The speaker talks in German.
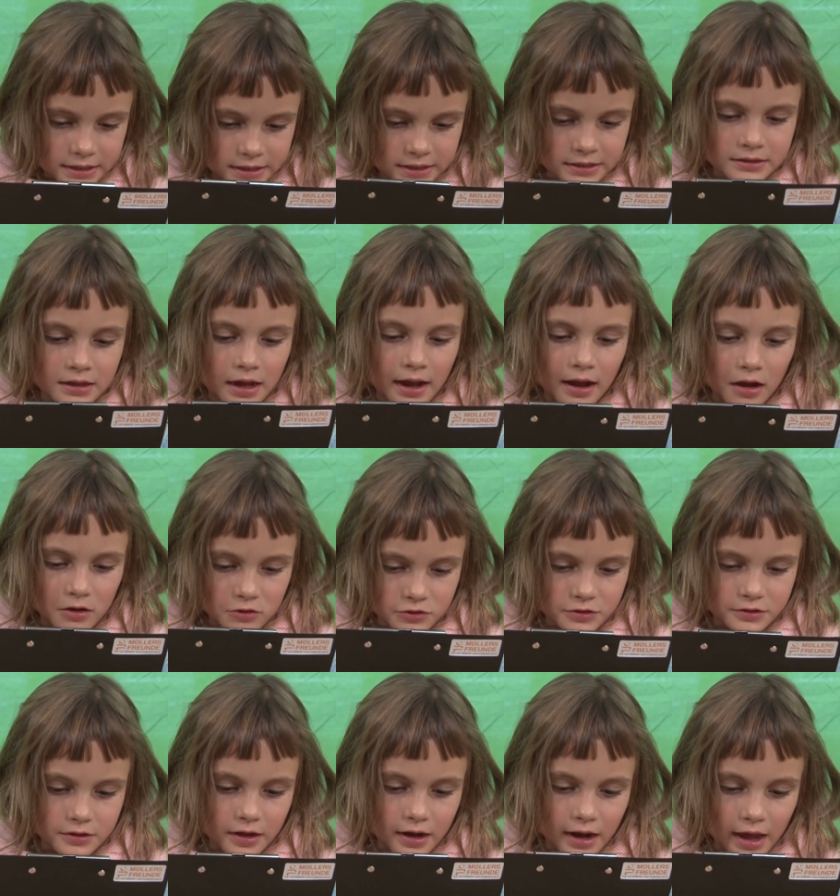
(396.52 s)
Liter
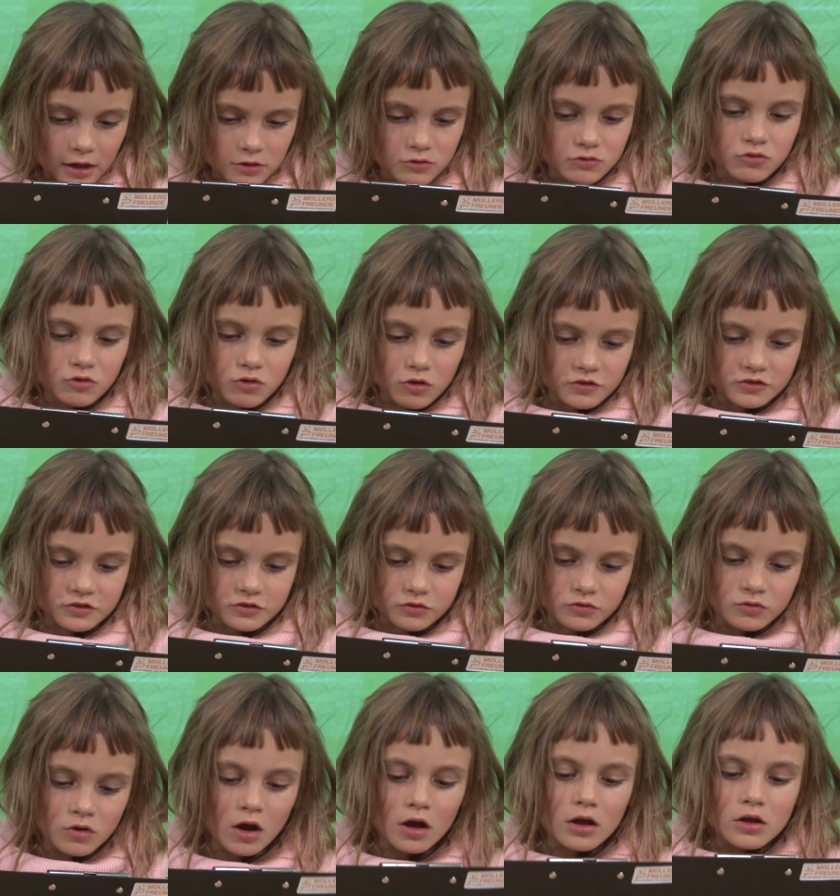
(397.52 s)
aus der Leitung kostet
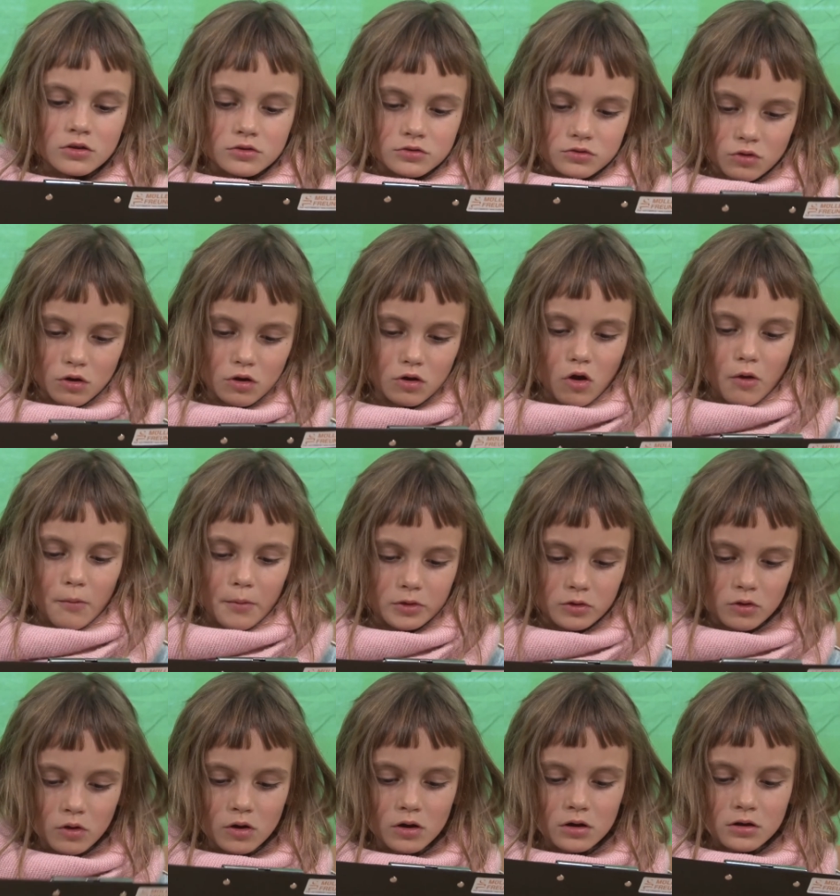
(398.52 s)
nur
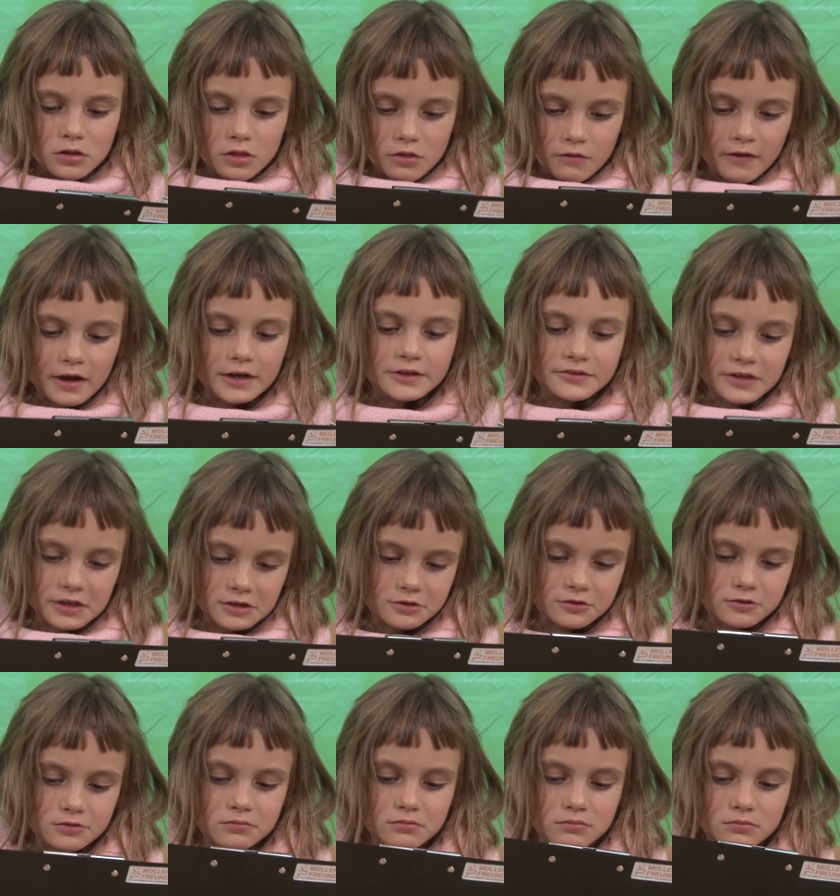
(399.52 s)
0,02
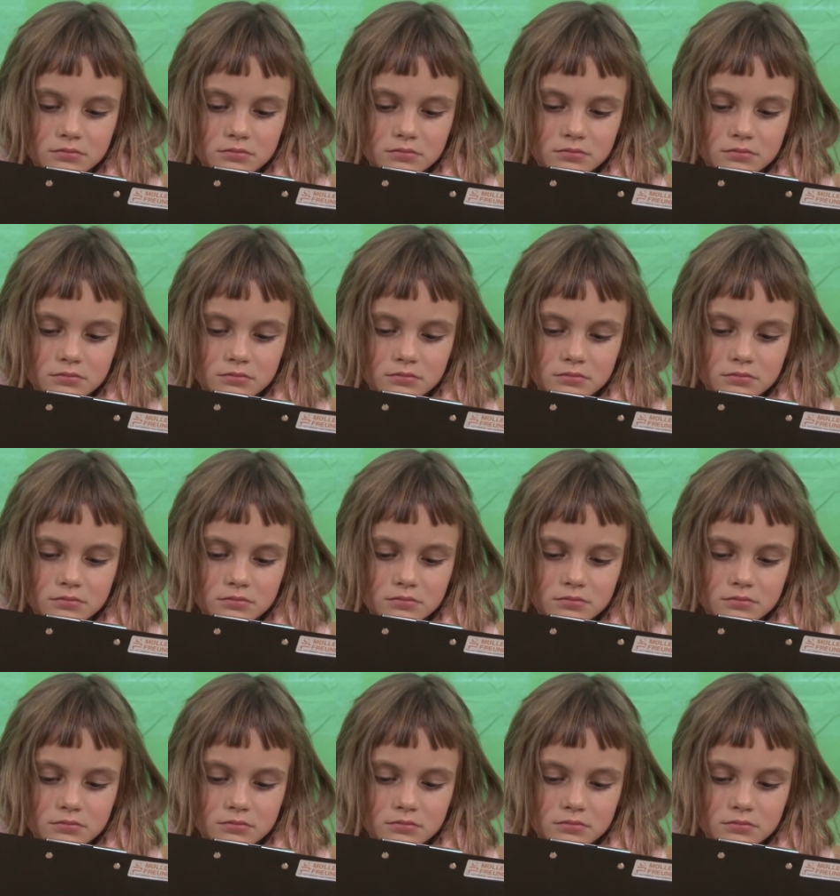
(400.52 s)
Cent.